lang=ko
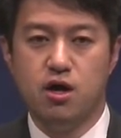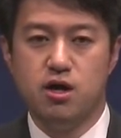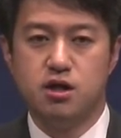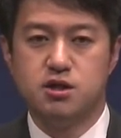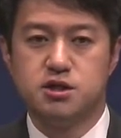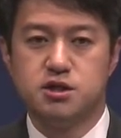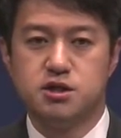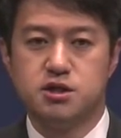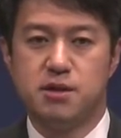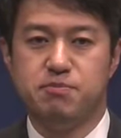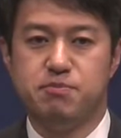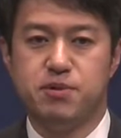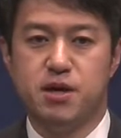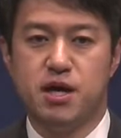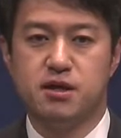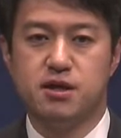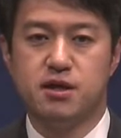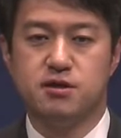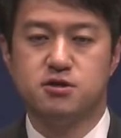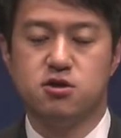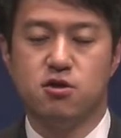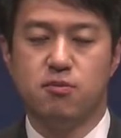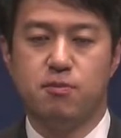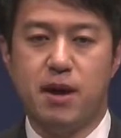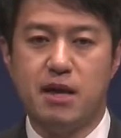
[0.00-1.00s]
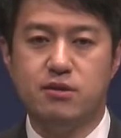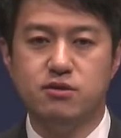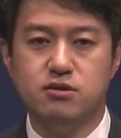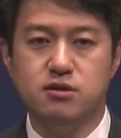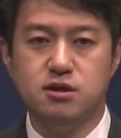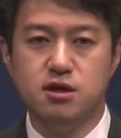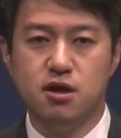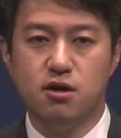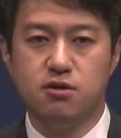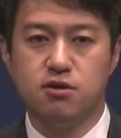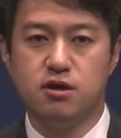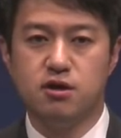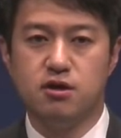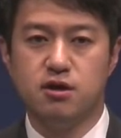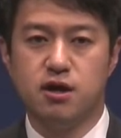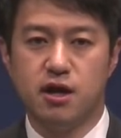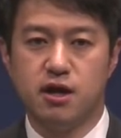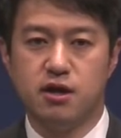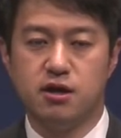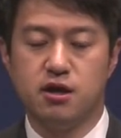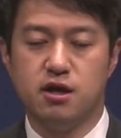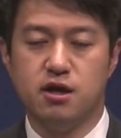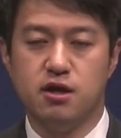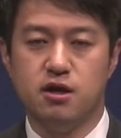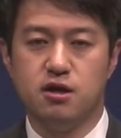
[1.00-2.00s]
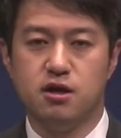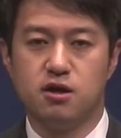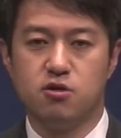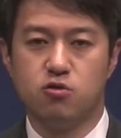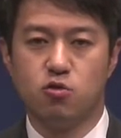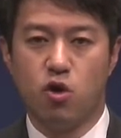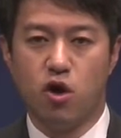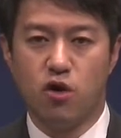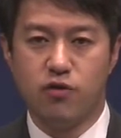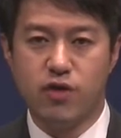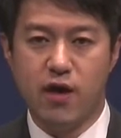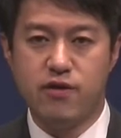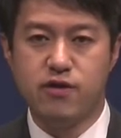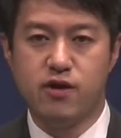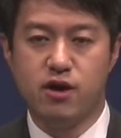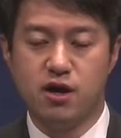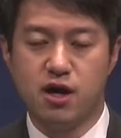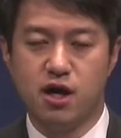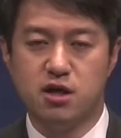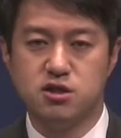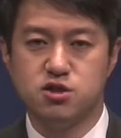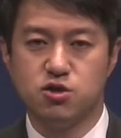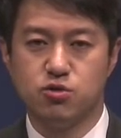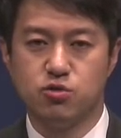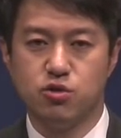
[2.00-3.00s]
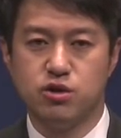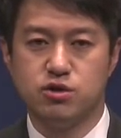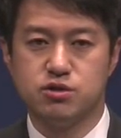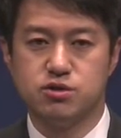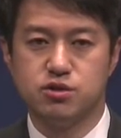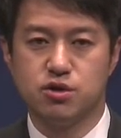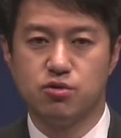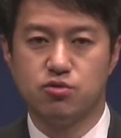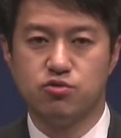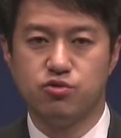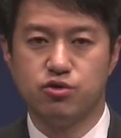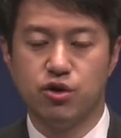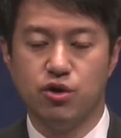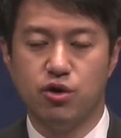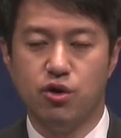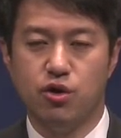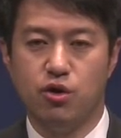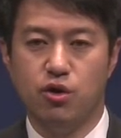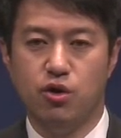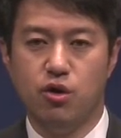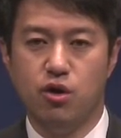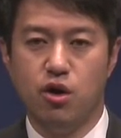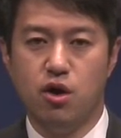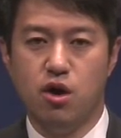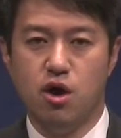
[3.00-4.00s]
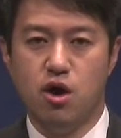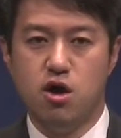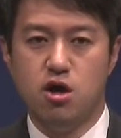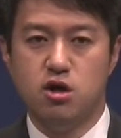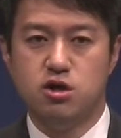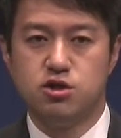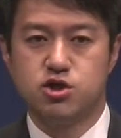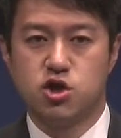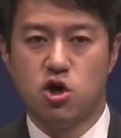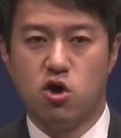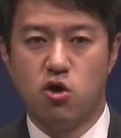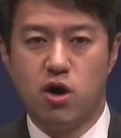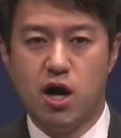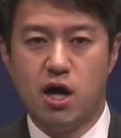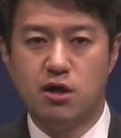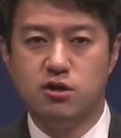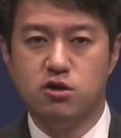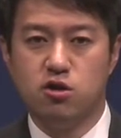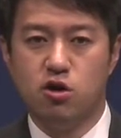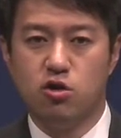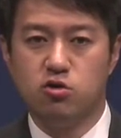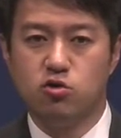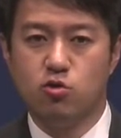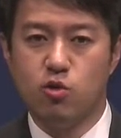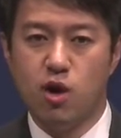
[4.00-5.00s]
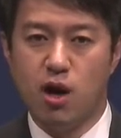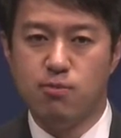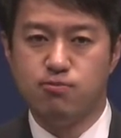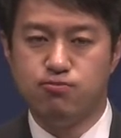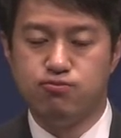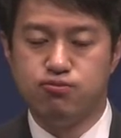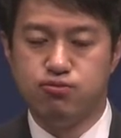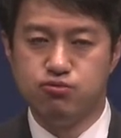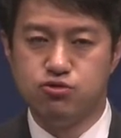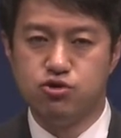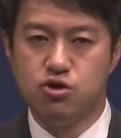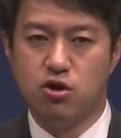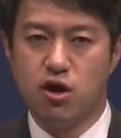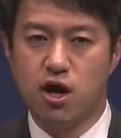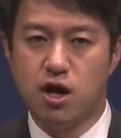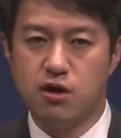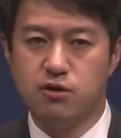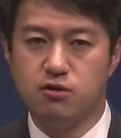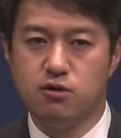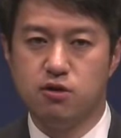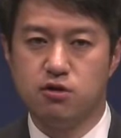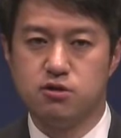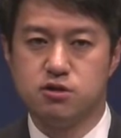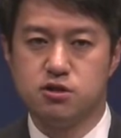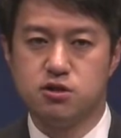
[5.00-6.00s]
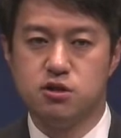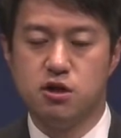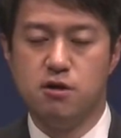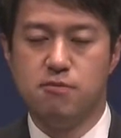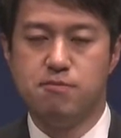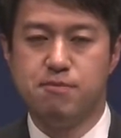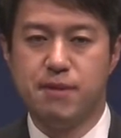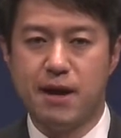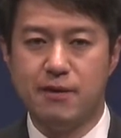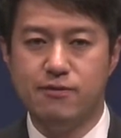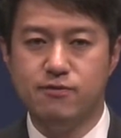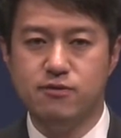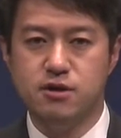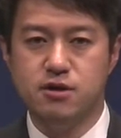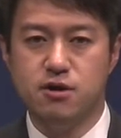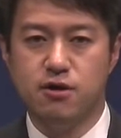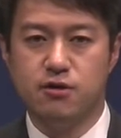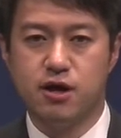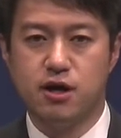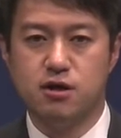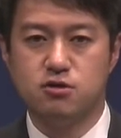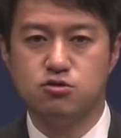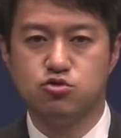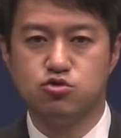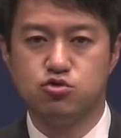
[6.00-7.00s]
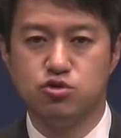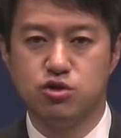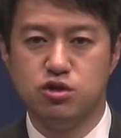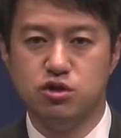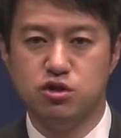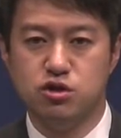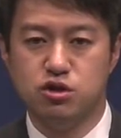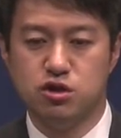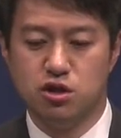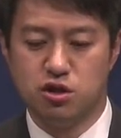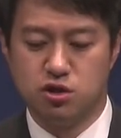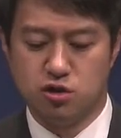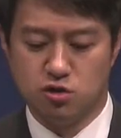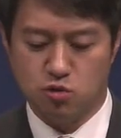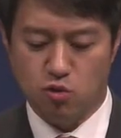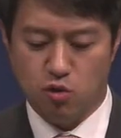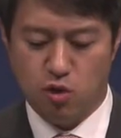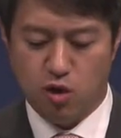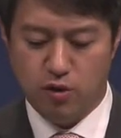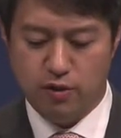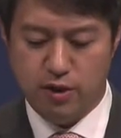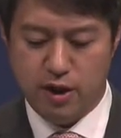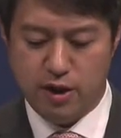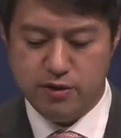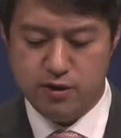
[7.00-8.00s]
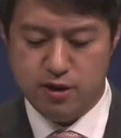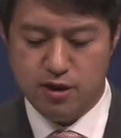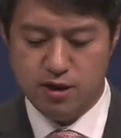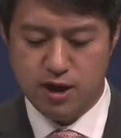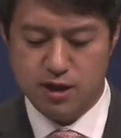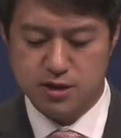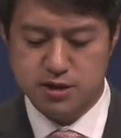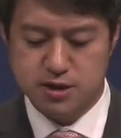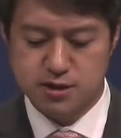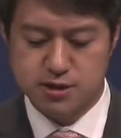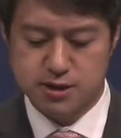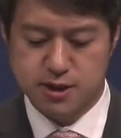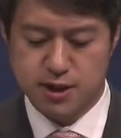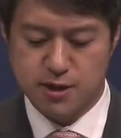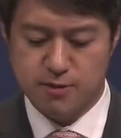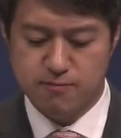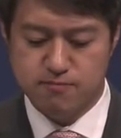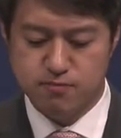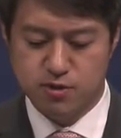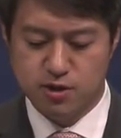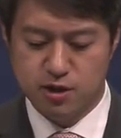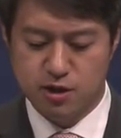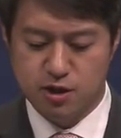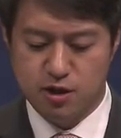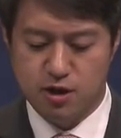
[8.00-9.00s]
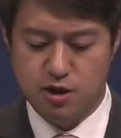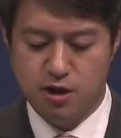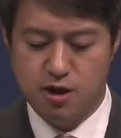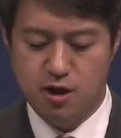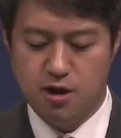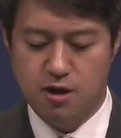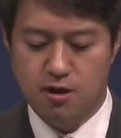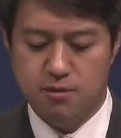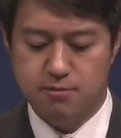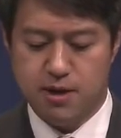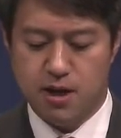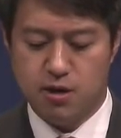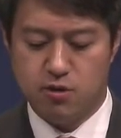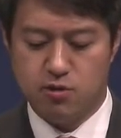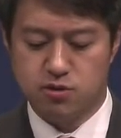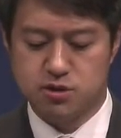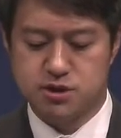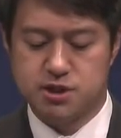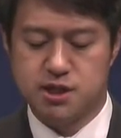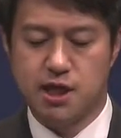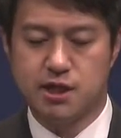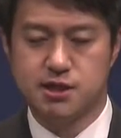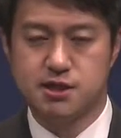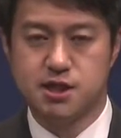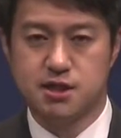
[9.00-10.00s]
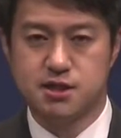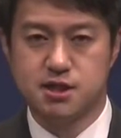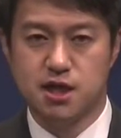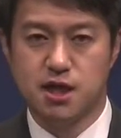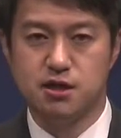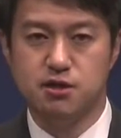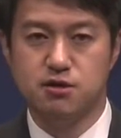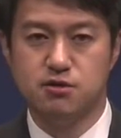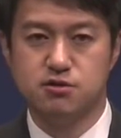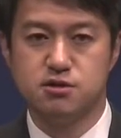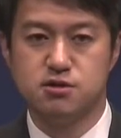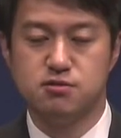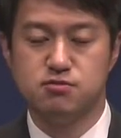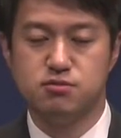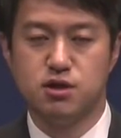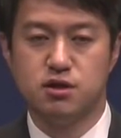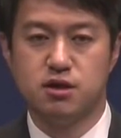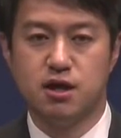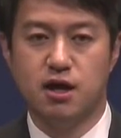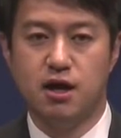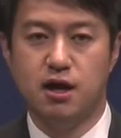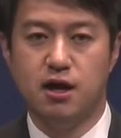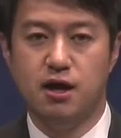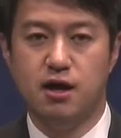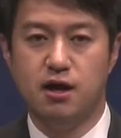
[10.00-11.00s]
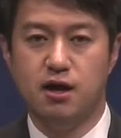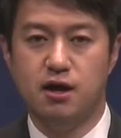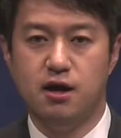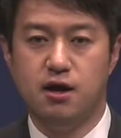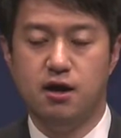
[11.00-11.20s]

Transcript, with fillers: 재판에서 판결을 내릴 권한을 가지고 있었고요. 정한 것과 부정한 것을 판결할 수 있는 권한을 가진 사람들, 바로 제사장이었습니다.